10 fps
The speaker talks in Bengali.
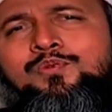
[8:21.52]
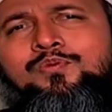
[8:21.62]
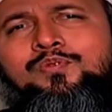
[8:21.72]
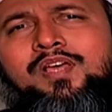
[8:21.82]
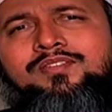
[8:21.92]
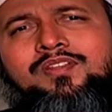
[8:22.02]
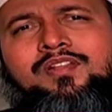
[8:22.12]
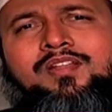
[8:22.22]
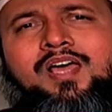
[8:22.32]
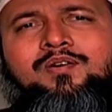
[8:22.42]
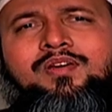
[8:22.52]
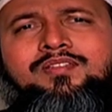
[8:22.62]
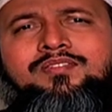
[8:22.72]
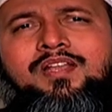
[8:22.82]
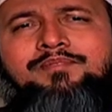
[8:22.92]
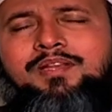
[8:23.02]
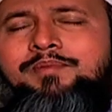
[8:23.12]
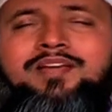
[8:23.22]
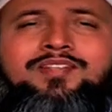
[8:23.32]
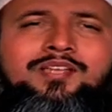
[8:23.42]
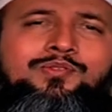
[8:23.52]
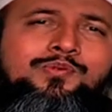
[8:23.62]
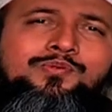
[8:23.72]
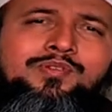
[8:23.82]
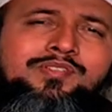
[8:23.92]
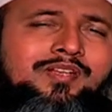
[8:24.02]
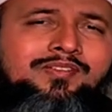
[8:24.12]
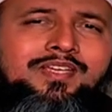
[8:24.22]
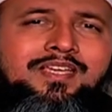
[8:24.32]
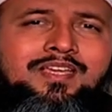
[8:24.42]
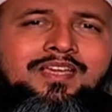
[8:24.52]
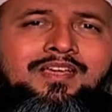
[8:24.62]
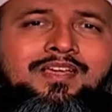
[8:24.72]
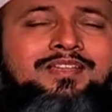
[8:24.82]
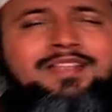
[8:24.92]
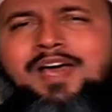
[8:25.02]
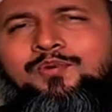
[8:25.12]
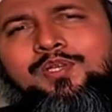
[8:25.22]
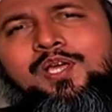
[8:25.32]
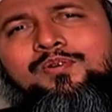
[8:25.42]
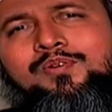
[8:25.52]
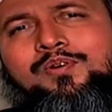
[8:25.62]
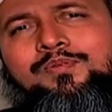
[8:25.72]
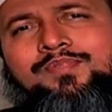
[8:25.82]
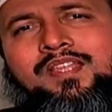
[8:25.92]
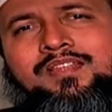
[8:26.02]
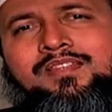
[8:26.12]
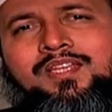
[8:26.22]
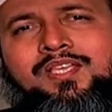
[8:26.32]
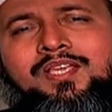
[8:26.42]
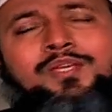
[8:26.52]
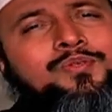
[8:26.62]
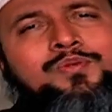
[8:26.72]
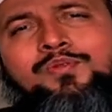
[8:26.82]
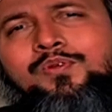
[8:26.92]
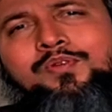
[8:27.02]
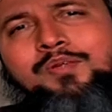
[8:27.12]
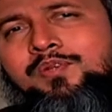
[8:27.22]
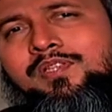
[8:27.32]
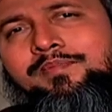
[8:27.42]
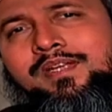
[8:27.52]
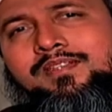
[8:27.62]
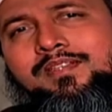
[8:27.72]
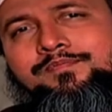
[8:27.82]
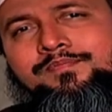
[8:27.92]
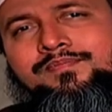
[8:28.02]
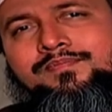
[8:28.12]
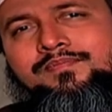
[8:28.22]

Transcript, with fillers: রসুল্লাহ সাল্লাহ আলাইসাল্লামের ভাষা এত সুন্দর ছিল দেখে তার কথাগুলো তিনি সুন্দর করে বলতে পারতেন